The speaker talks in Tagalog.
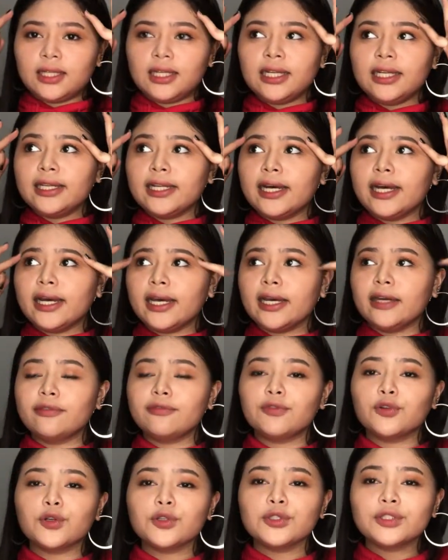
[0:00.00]
kilay
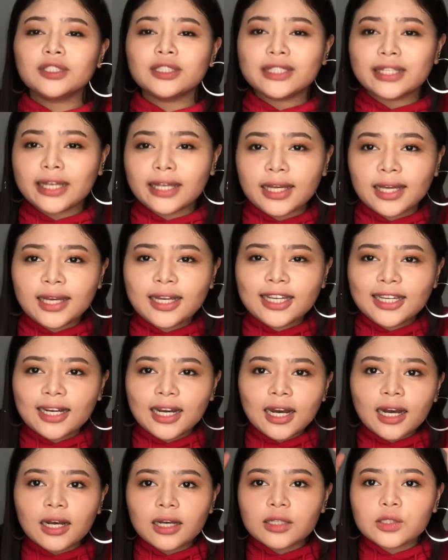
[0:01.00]
for today.
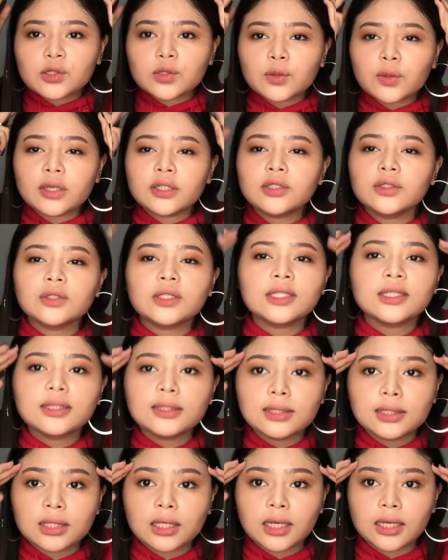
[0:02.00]
So, as you
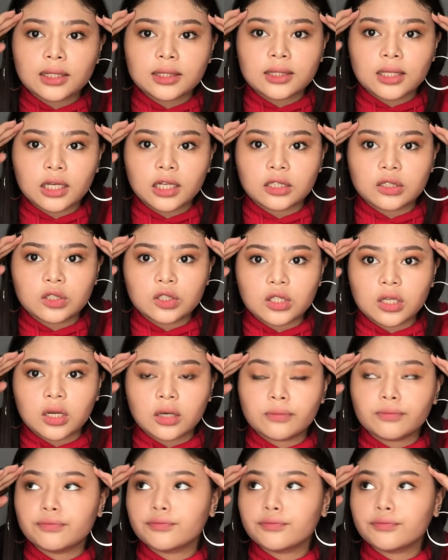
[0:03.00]
can see guys, ayan siya.